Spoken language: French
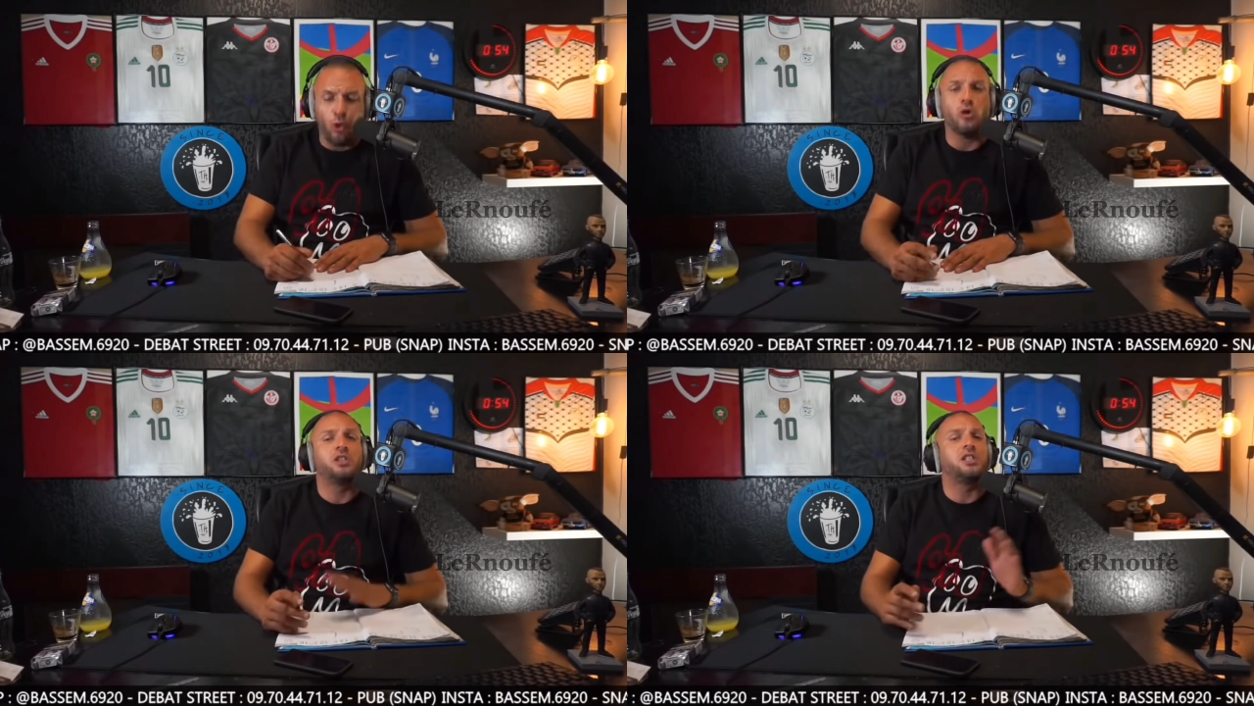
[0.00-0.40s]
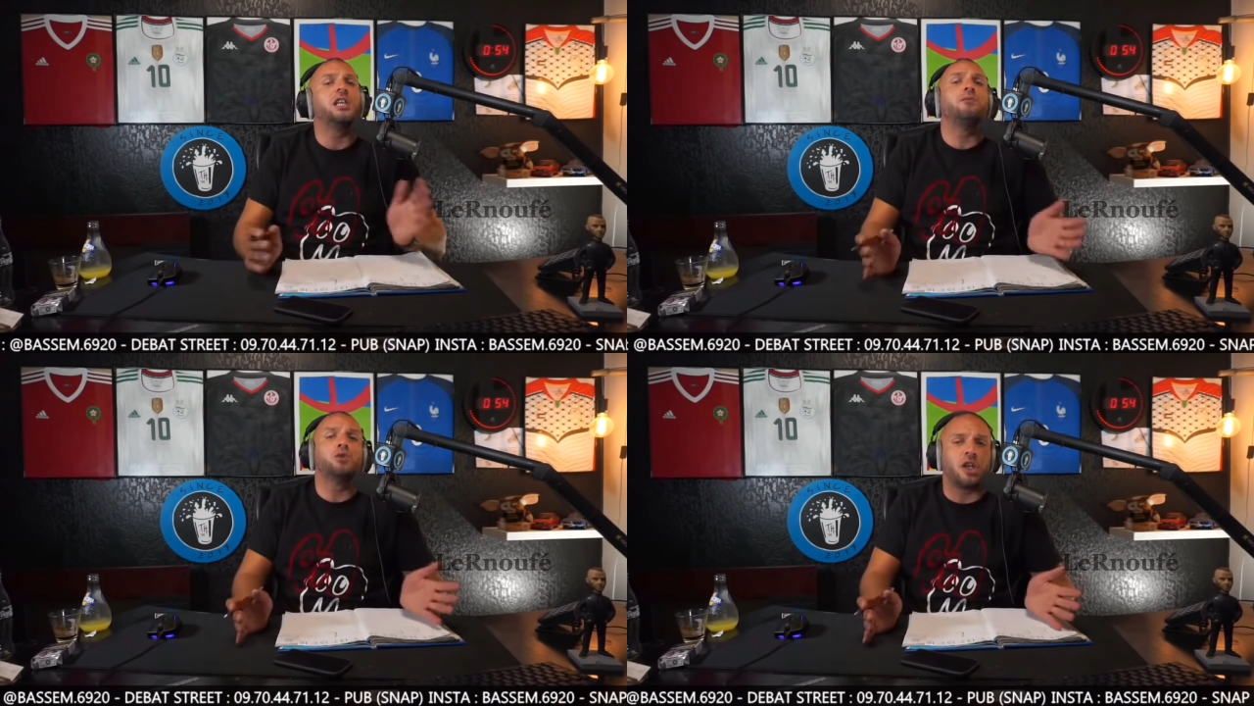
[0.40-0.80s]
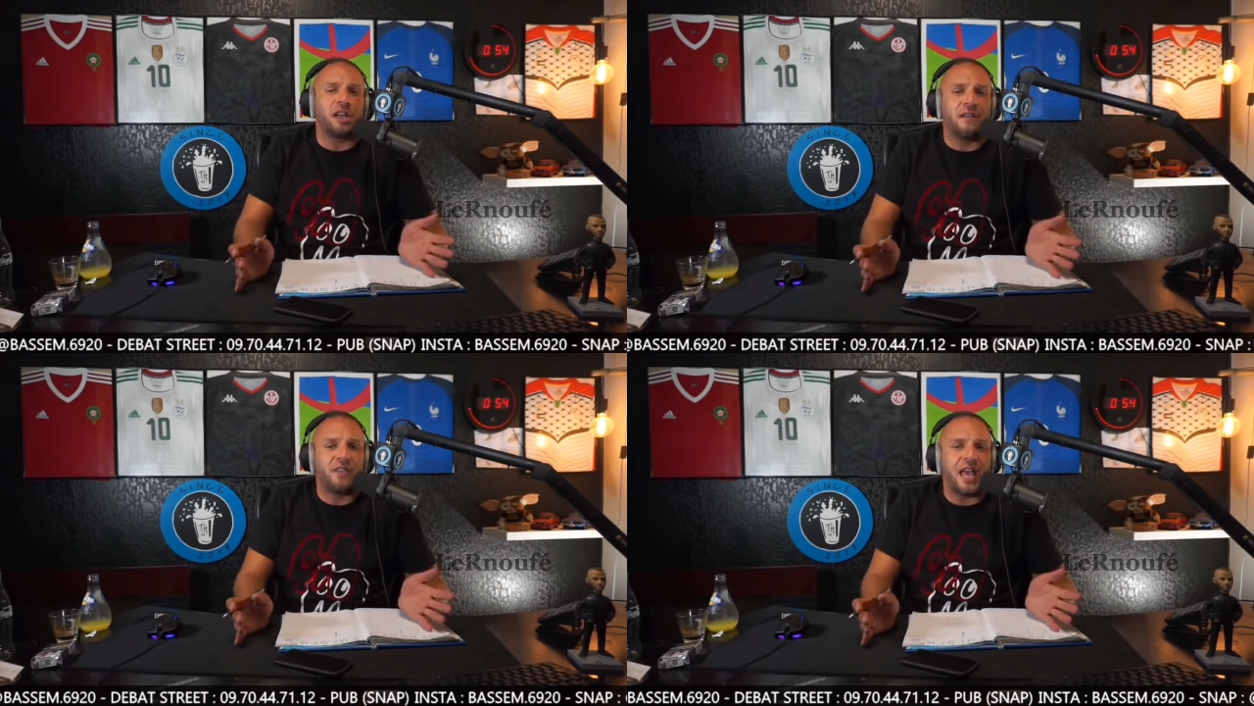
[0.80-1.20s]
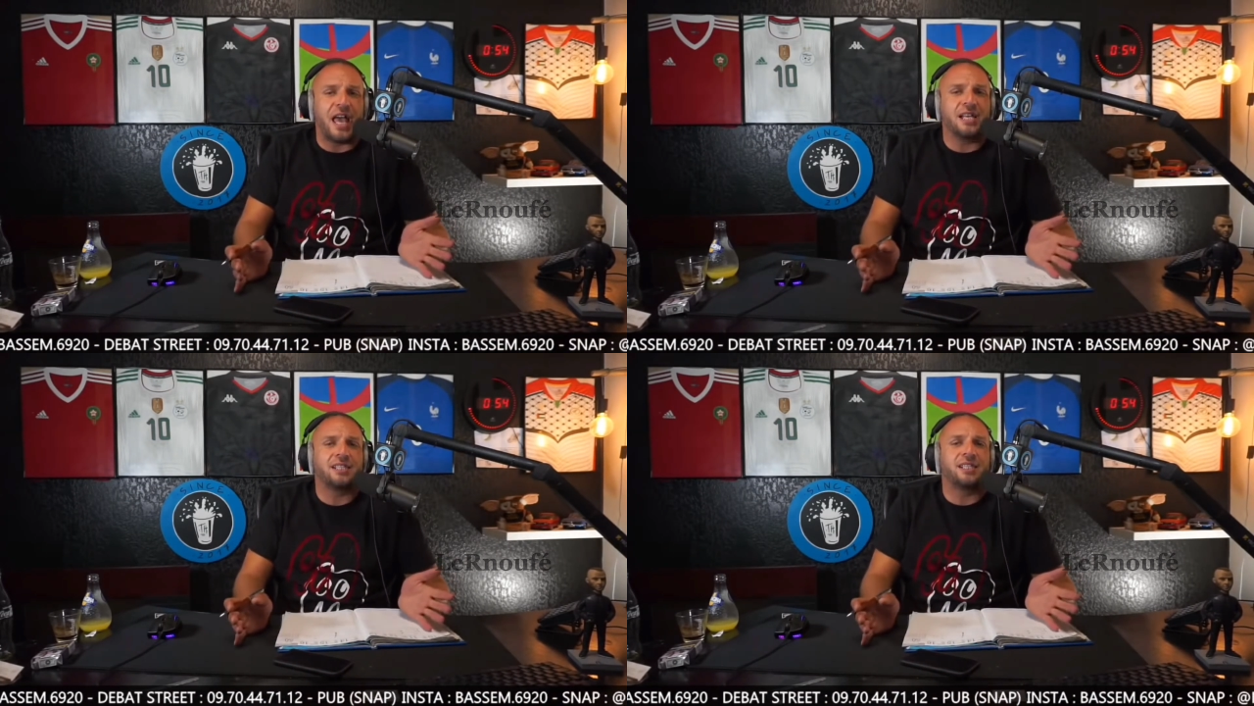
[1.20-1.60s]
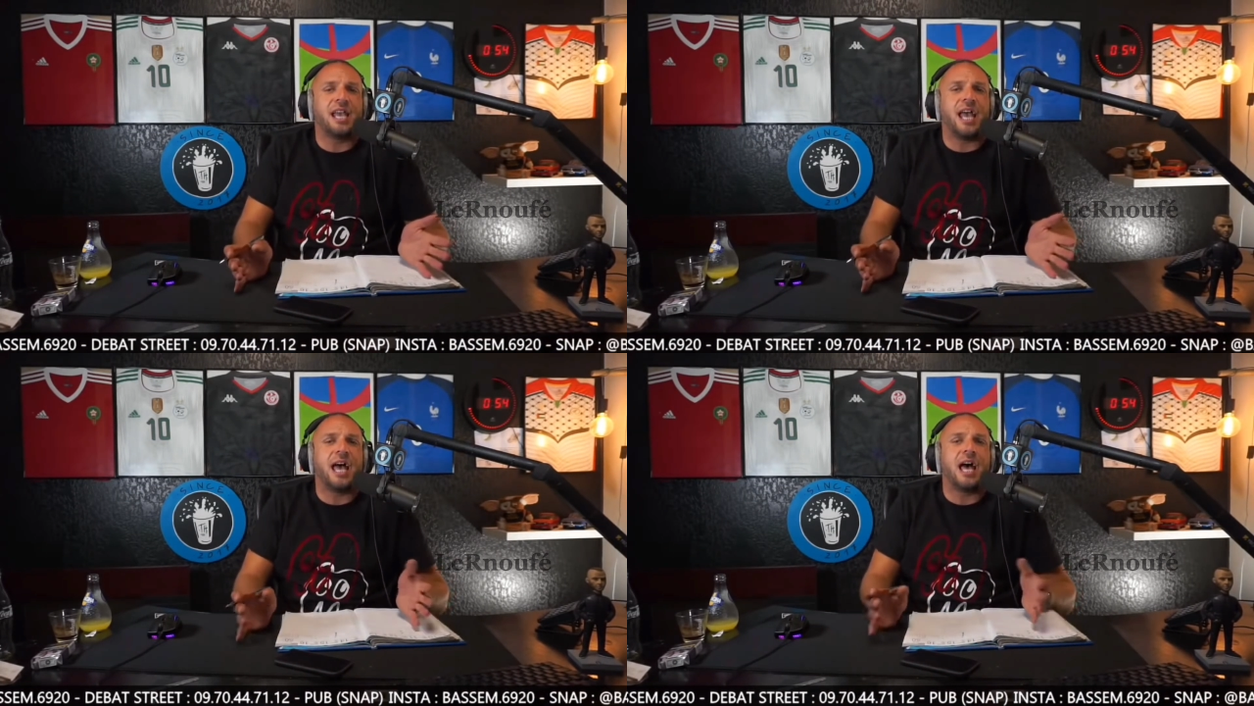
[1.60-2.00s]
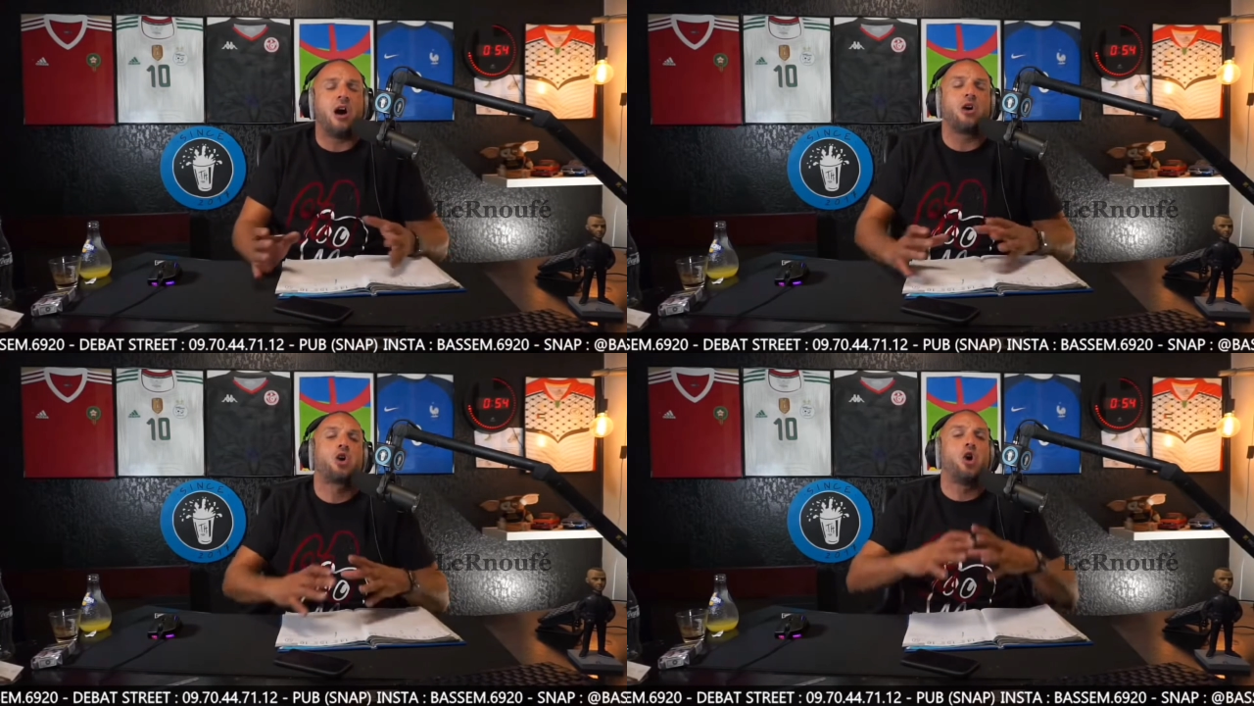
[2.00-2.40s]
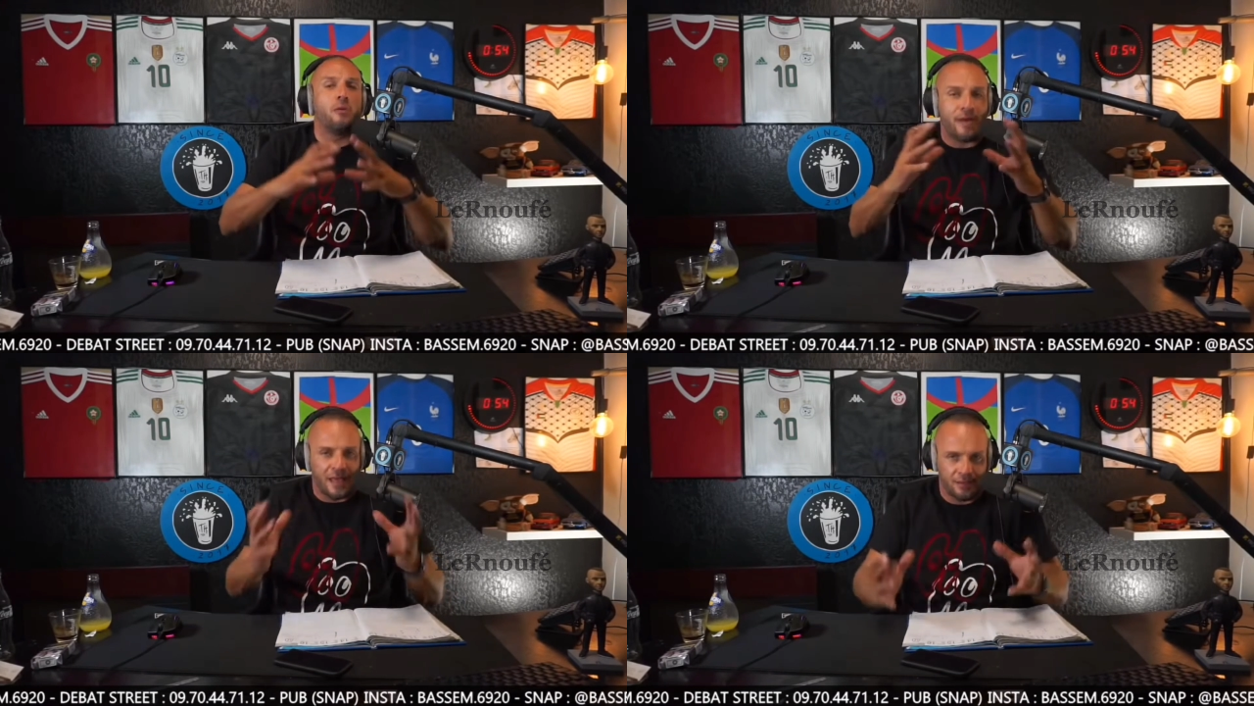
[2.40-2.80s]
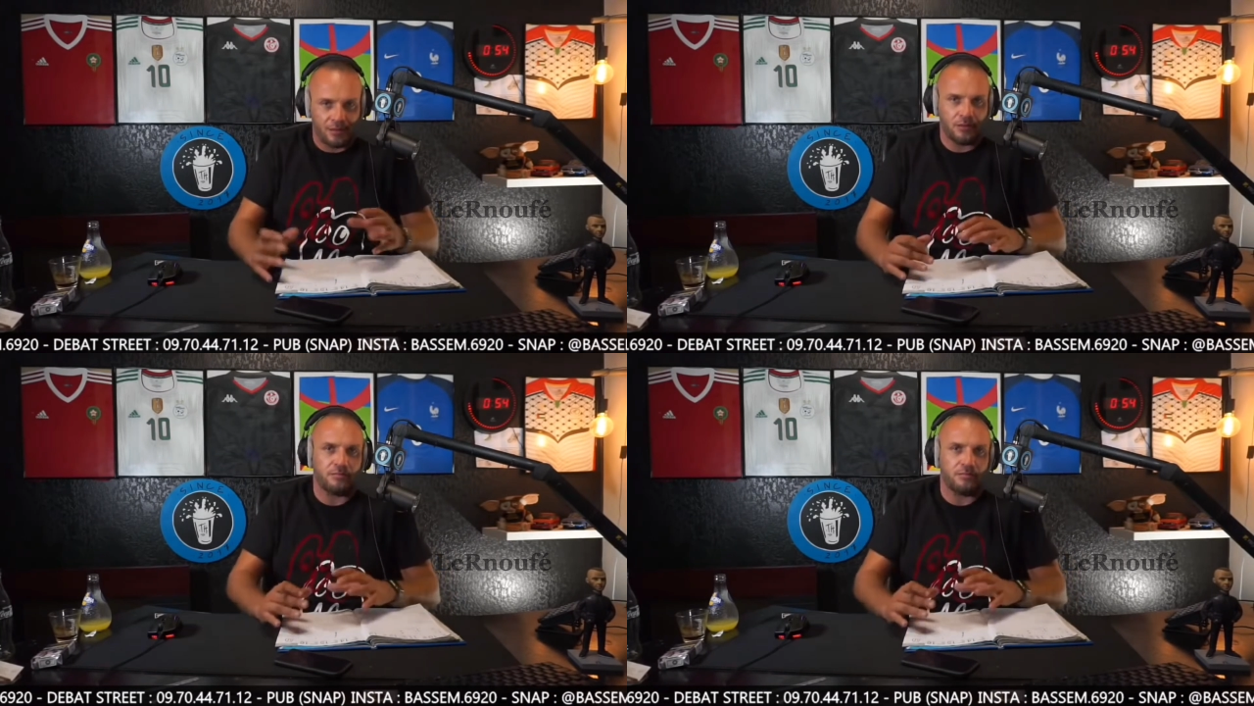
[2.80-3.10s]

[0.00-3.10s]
Ou si vous en avez un, c'est un commun,